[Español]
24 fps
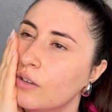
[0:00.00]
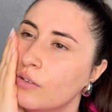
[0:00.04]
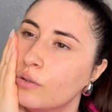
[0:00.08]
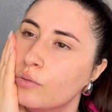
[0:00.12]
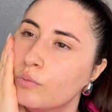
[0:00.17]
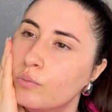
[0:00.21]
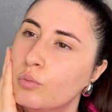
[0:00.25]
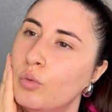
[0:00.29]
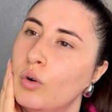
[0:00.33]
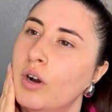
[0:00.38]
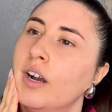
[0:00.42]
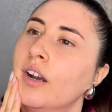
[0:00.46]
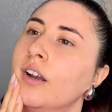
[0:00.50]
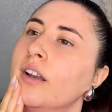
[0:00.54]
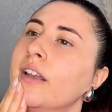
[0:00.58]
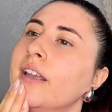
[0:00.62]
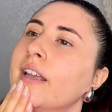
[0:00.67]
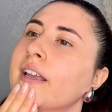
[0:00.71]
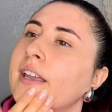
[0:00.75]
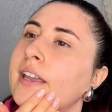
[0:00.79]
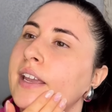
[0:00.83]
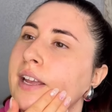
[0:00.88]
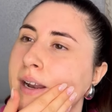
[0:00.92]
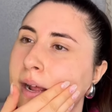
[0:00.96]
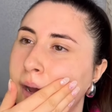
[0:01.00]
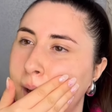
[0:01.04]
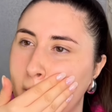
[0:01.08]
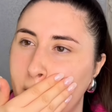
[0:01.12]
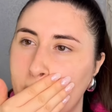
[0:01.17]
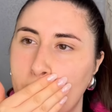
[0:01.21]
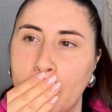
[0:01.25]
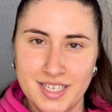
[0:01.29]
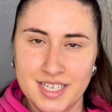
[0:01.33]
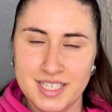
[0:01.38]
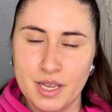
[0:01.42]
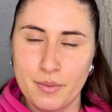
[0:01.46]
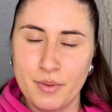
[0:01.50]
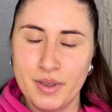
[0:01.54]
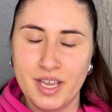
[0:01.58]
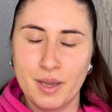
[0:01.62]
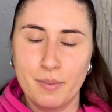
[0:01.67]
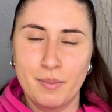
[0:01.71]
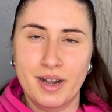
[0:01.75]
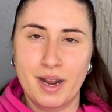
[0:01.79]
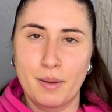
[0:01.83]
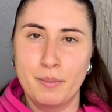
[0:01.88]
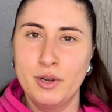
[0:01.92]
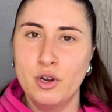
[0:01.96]
Buah, es que la amo. Ya sabéis que
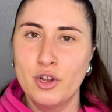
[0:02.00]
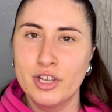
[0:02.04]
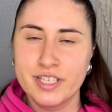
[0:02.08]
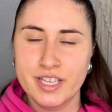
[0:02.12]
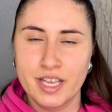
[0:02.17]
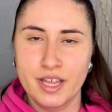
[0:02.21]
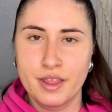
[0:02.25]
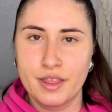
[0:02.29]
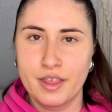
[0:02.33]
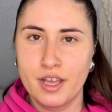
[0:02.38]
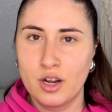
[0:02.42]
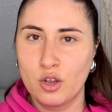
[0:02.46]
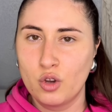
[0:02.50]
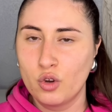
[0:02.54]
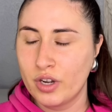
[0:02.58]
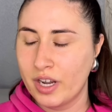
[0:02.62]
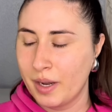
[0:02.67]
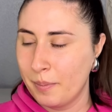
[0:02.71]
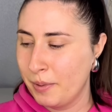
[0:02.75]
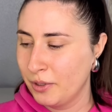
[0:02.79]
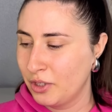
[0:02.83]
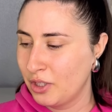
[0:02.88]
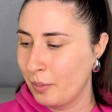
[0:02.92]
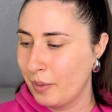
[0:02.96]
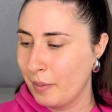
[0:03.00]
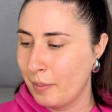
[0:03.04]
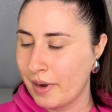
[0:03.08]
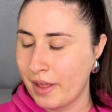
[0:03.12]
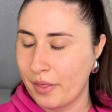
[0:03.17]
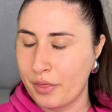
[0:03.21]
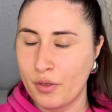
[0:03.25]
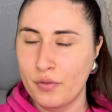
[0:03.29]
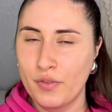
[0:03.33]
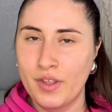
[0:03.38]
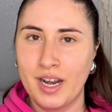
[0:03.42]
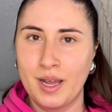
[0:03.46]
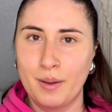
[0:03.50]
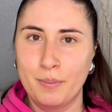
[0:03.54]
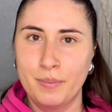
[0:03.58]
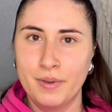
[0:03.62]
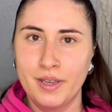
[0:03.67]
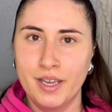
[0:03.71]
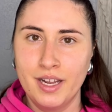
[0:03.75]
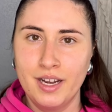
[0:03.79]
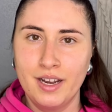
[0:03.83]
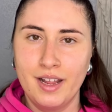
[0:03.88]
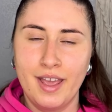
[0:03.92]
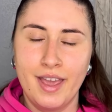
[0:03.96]
para mí lo esencial con respecto a preparación de la
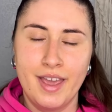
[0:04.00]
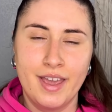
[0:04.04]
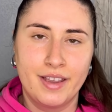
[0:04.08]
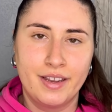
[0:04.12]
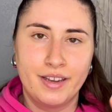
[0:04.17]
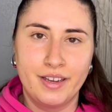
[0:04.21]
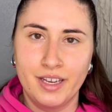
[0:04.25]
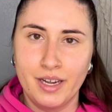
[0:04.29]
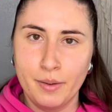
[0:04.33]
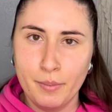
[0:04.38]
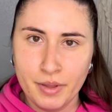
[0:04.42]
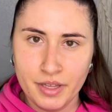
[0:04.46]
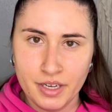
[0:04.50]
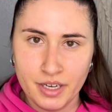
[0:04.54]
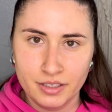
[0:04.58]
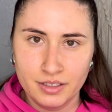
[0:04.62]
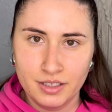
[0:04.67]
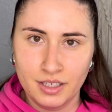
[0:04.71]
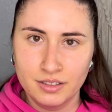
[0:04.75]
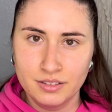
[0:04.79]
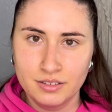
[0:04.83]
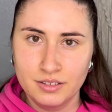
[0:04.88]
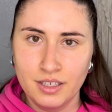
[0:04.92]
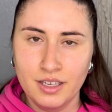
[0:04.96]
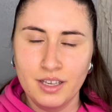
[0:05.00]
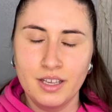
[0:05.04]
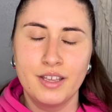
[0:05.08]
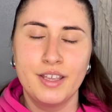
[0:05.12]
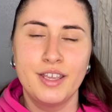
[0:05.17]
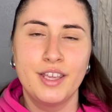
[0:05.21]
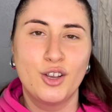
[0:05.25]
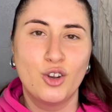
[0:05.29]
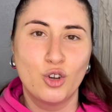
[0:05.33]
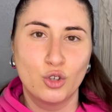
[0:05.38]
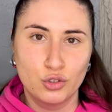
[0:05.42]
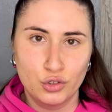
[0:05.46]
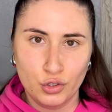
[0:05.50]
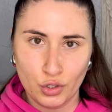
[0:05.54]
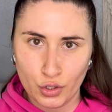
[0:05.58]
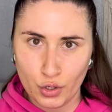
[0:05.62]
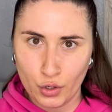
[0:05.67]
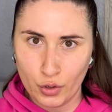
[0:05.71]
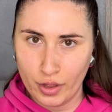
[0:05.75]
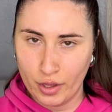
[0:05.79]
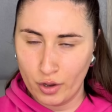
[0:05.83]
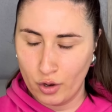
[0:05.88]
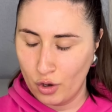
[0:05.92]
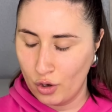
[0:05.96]
piel es crema hidratante y contorno
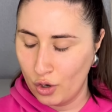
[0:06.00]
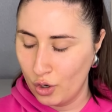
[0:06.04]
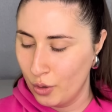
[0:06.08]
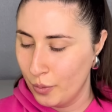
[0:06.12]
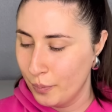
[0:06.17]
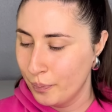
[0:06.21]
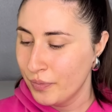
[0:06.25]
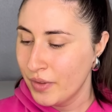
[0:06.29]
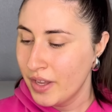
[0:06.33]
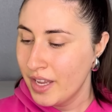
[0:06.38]
de ojos.